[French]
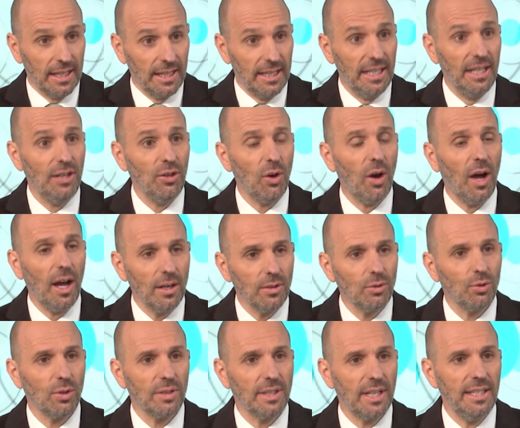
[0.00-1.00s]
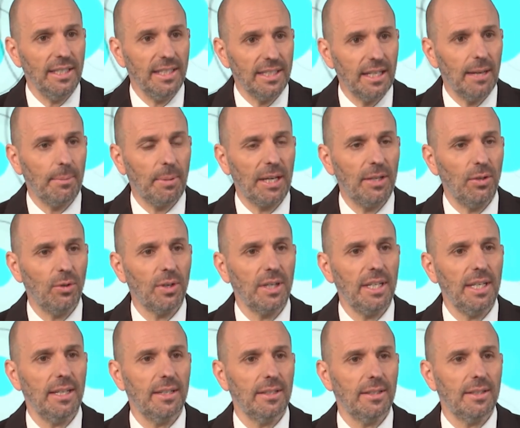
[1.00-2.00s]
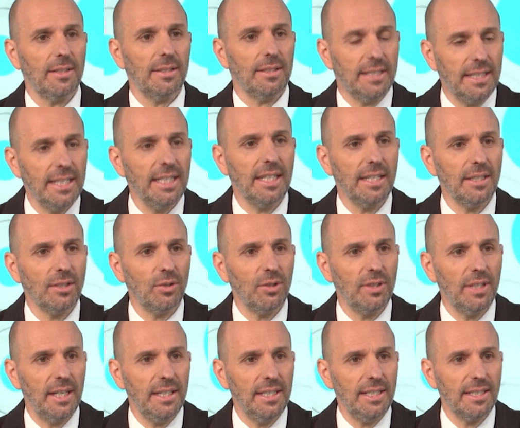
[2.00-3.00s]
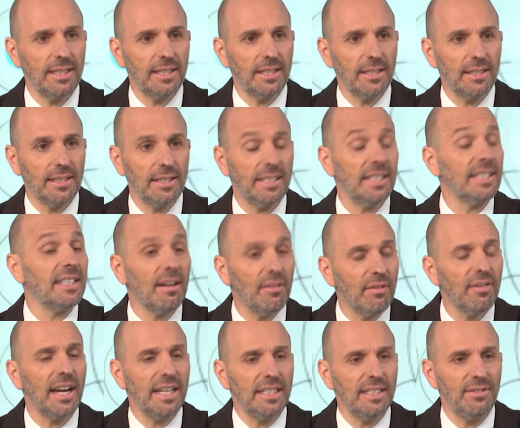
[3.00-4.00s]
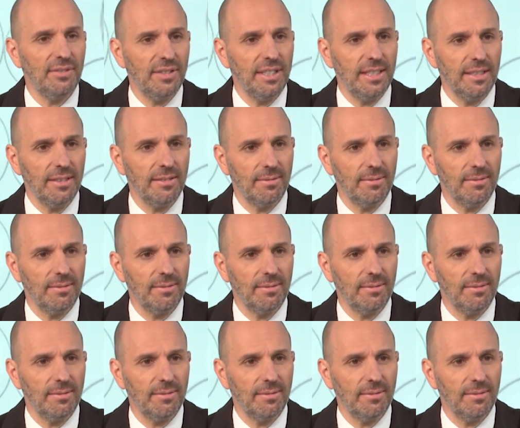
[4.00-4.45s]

Il y aura sur sa liste, a priori, euh, des nationalistes. C'est un vrai défi.